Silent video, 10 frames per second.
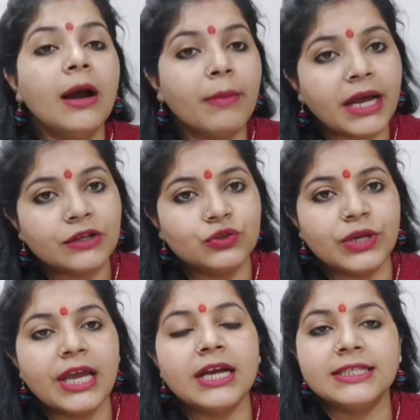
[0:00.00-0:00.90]
हमारे जो
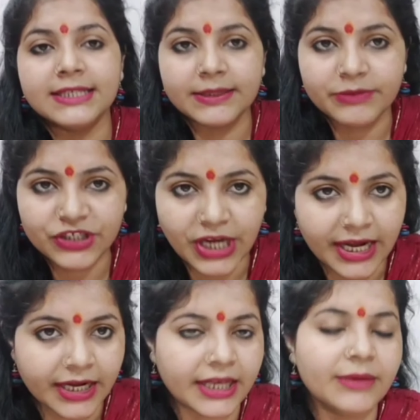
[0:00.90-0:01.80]
है अच्छे
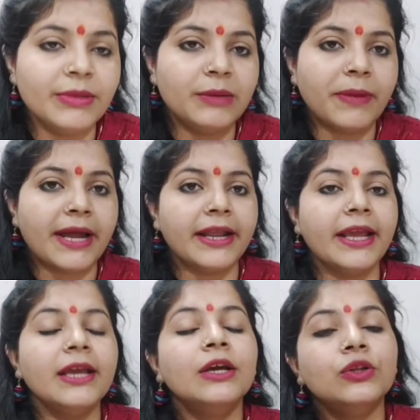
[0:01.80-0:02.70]
विचार नहीं मिल पा रहे
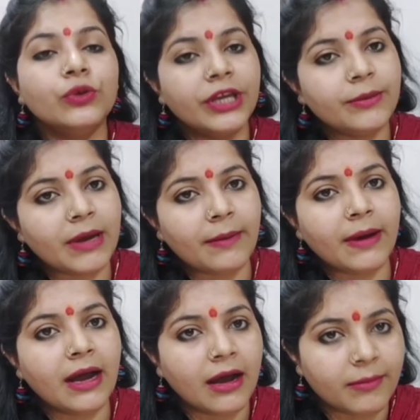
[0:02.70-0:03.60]
हैं तो हे
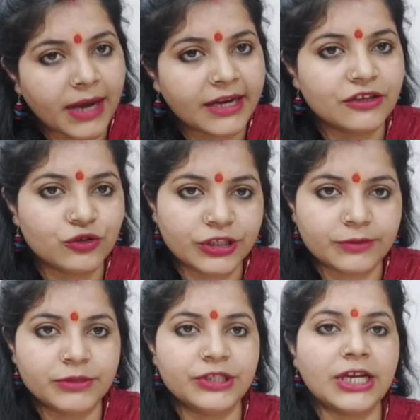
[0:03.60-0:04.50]
बाबा हमारे जो
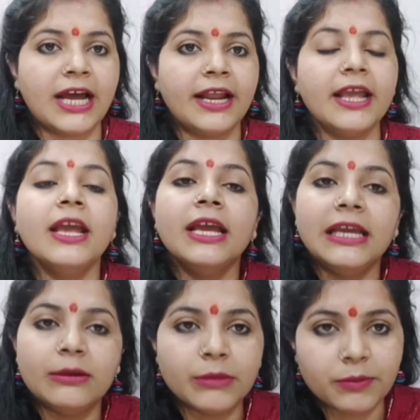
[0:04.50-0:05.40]
ये विचार हैं
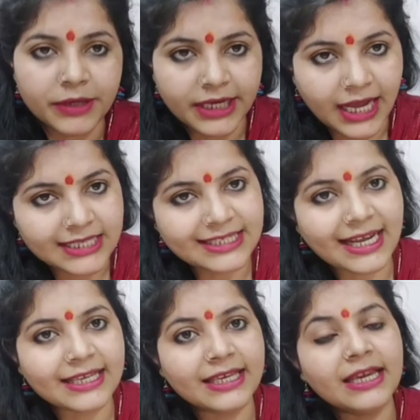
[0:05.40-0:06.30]
इनमें मिठास
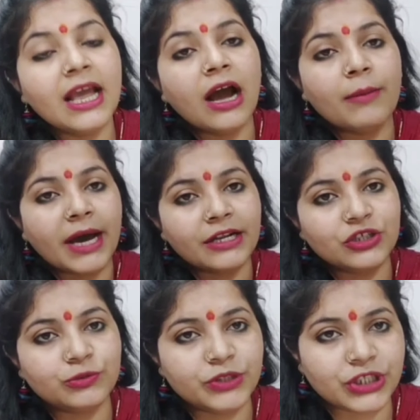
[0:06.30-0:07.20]
लाइए हमारे
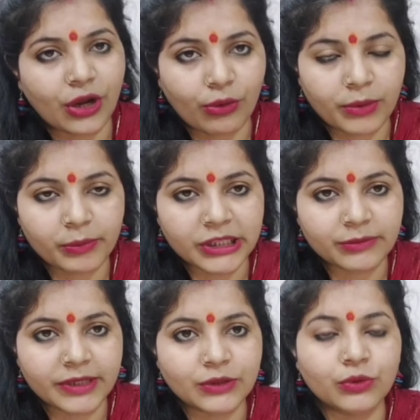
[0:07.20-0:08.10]
जो विचारों में
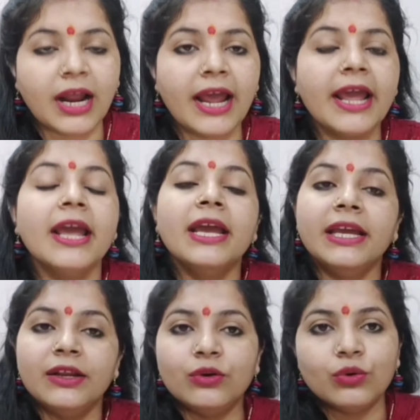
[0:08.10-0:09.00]
मतभेद हो रहा है
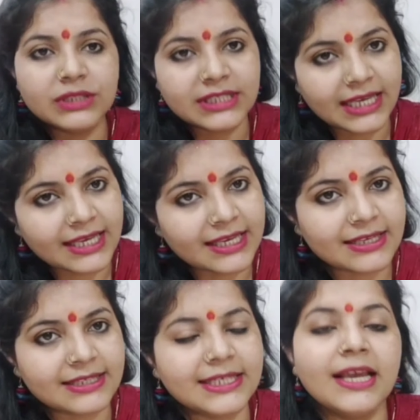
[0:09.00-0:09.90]
इनको सही
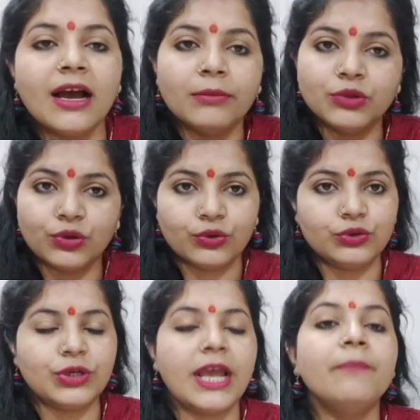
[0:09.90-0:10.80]
कीजिए हम दोनों
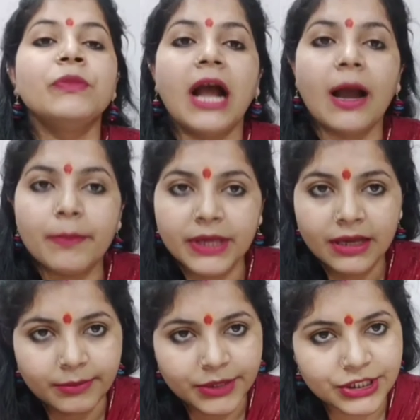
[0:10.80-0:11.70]
जो है आपके
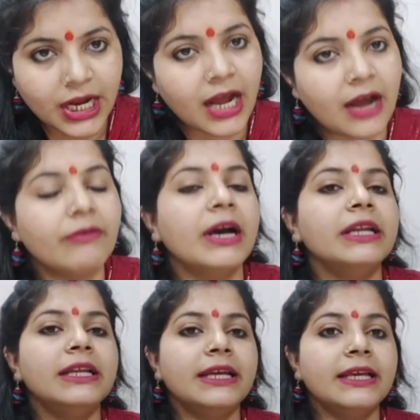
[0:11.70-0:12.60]
हमेशा
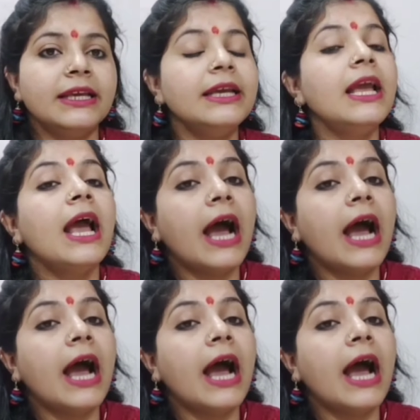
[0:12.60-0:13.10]
आभारी रहेंगे